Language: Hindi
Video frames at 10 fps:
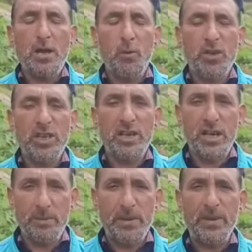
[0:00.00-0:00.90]
ये बहुत ही
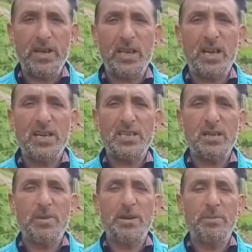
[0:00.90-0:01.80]
गरीब बंदा था इसने
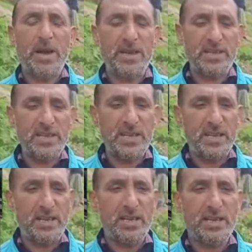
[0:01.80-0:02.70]
बड़ी मेहनत से
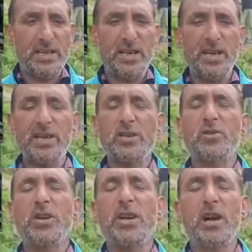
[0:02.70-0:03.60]
ये ये
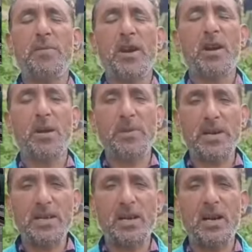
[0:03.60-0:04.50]
जो है अपना
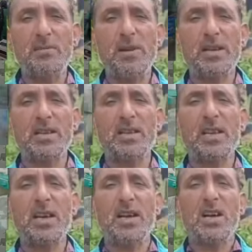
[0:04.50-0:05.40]
कारपेंटर का काम करता
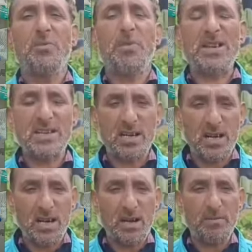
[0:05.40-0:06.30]
था महसन का
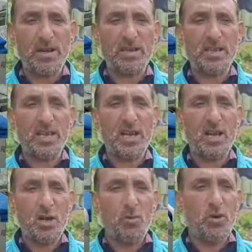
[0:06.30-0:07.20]
काम करता था
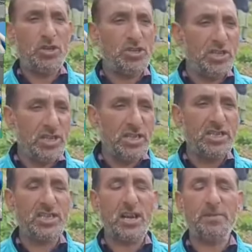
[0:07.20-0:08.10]
पूरी जिंदगी
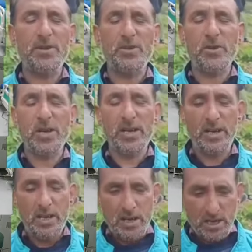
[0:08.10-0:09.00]
इसने अपनी जो है
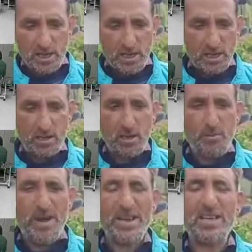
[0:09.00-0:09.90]

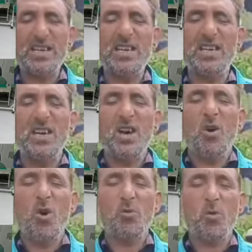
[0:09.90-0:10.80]
मेहनत की
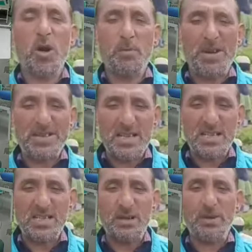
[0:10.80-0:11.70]
और पूरा पैसा
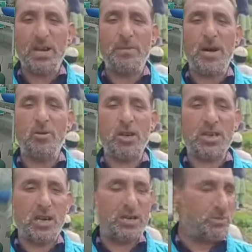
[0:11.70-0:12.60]
जितना भी कमाया हुआ
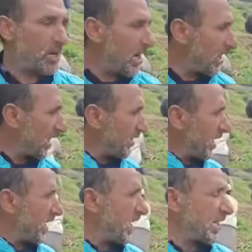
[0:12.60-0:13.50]
था इस मकान के अंदर
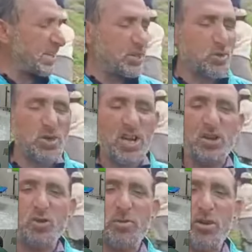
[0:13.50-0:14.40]
लगाया था जो कि आज
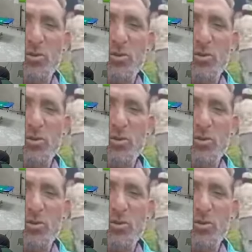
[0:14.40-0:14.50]
सुबह